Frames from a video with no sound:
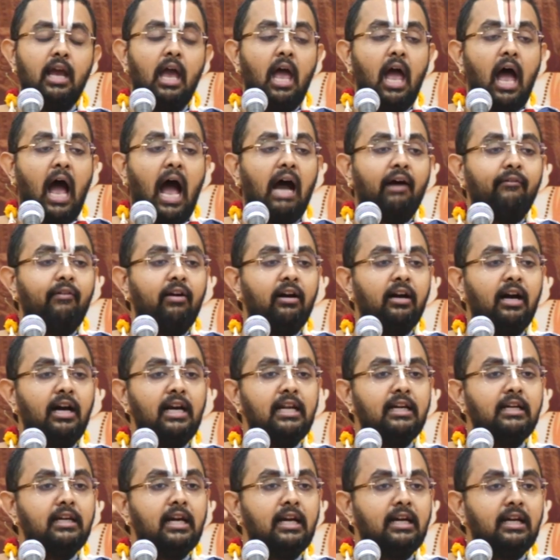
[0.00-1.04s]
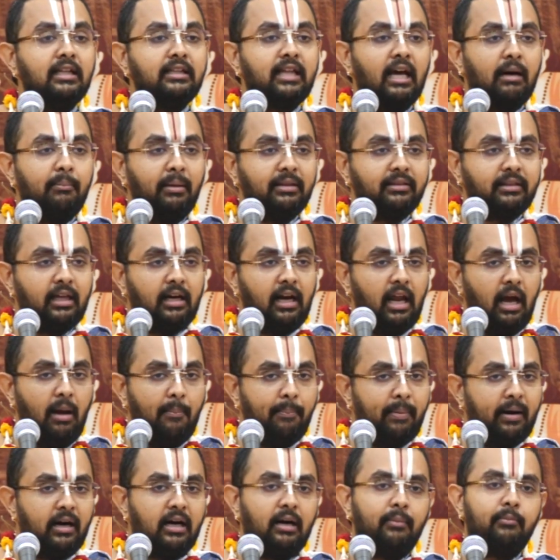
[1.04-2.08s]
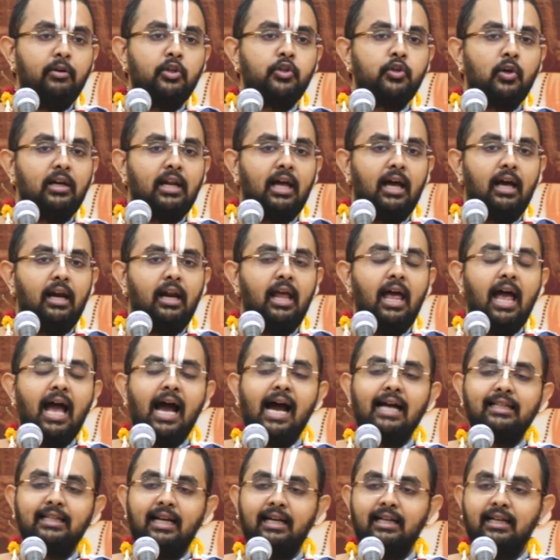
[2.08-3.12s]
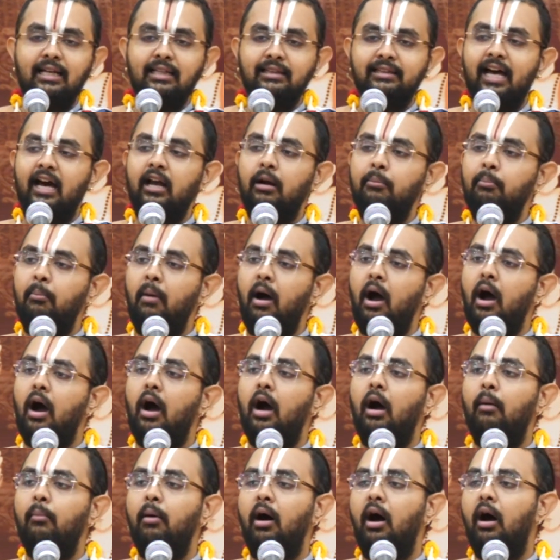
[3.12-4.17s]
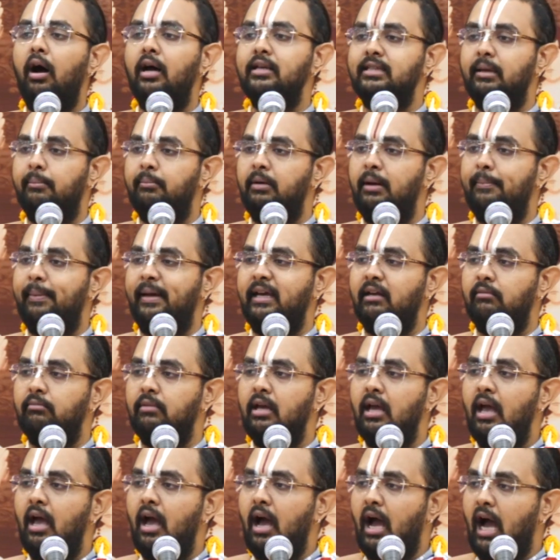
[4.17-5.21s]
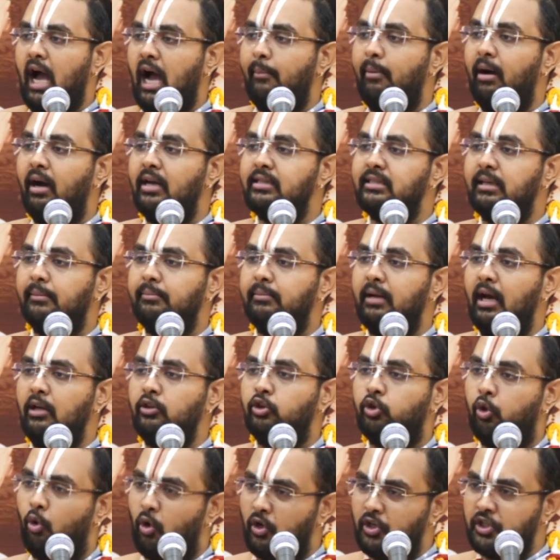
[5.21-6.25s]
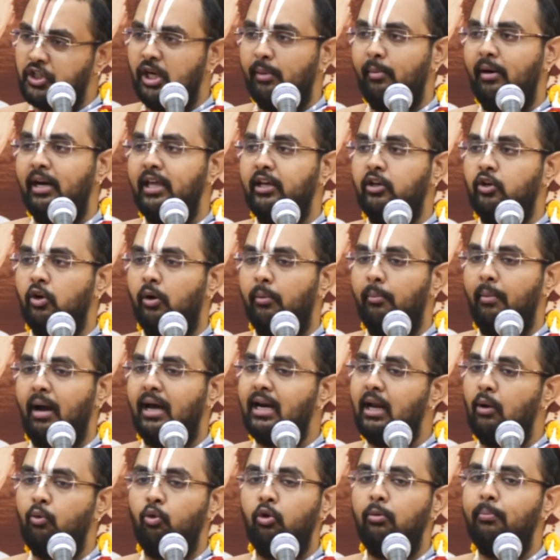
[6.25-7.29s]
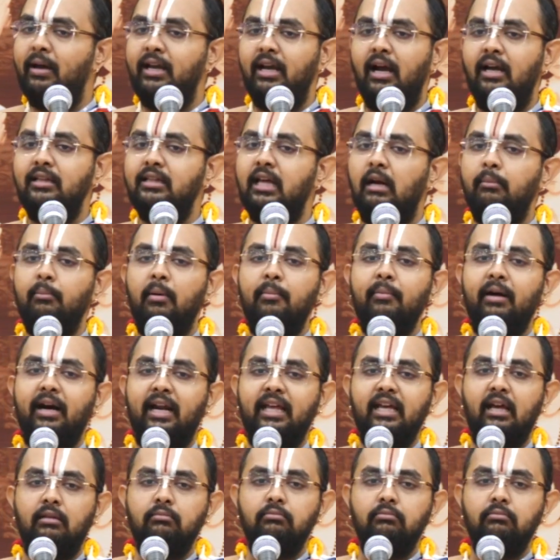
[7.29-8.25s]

அவர்கள் என்னென்ன தர்மத்தெல்லாம் பண்ணணும்னு சொன்னால் அதற்கு தர்ம ஆபாசம்னு பெயர் ஆபாசம்னா தோற்றமளிக்கும் ஆனா உண்மையா தர்மம் கிடையாது